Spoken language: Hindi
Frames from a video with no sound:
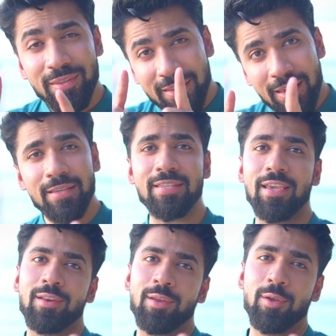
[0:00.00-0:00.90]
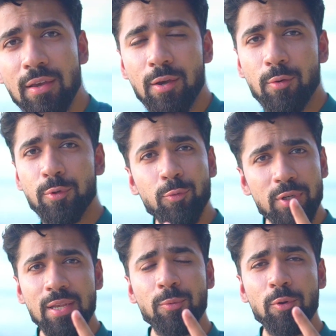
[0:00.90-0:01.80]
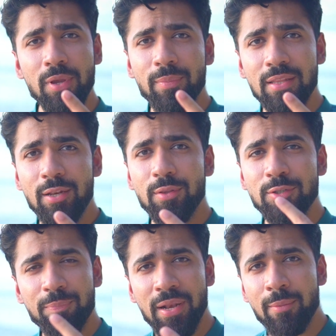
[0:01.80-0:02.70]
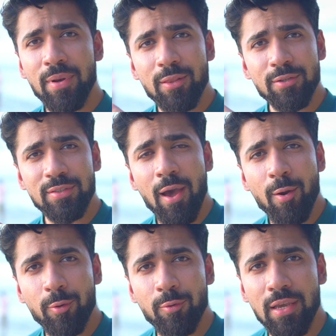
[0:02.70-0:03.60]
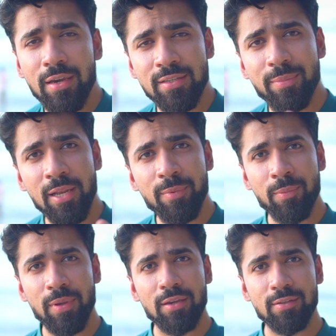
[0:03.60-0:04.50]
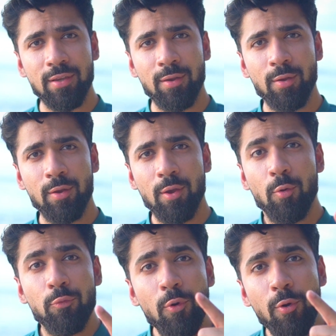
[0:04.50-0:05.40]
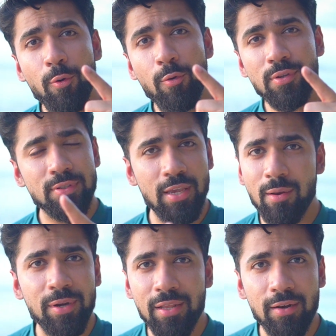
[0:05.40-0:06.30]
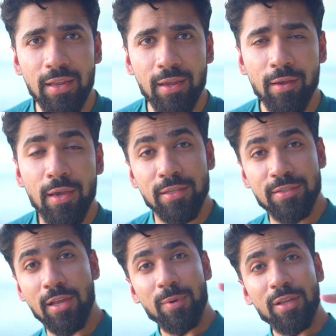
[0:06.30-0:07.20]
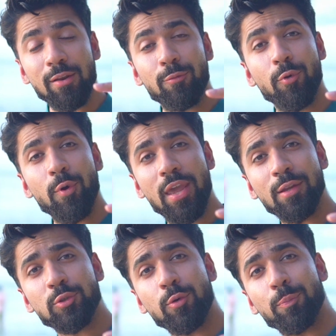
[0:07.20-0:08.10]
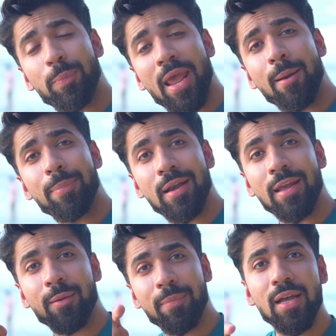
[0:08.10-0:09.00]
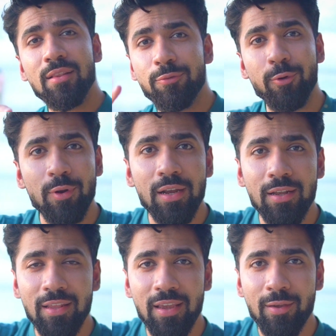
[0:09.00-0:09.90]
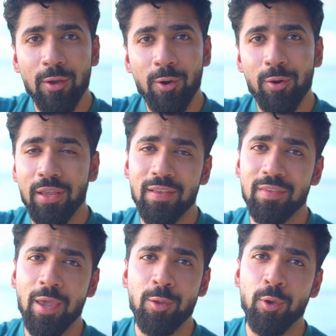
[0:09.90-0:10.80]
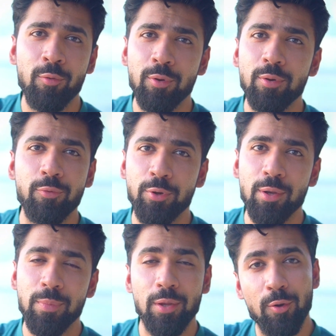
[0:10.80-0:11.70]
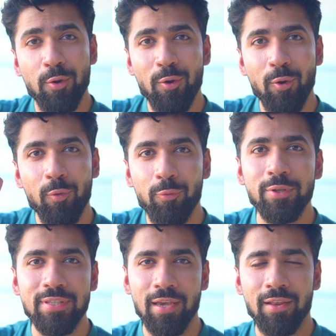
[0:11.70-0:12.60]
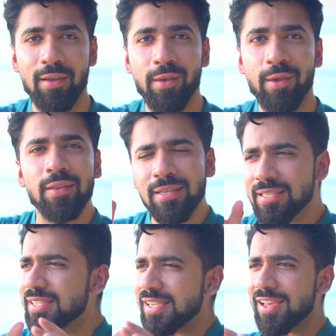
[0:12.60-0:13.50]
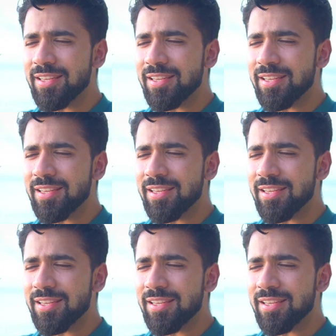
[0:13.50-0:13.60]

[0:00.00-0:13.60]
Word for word: कैसी यार वो जो व्हाट्सएप ग्रुप में एक बंदा नहीं होता जो प्लान बनाता है सारों को उनके घर से बारी बारी पिक करता है वो सीयर मटेरियल नहीं है सीयर मटेरियल वो है जो प्लान बनने के बाद फ़ोटो लगाता है और कहता है थैंक यू एवरी फॉर कमिंग वो सीआर है तो इस सीआर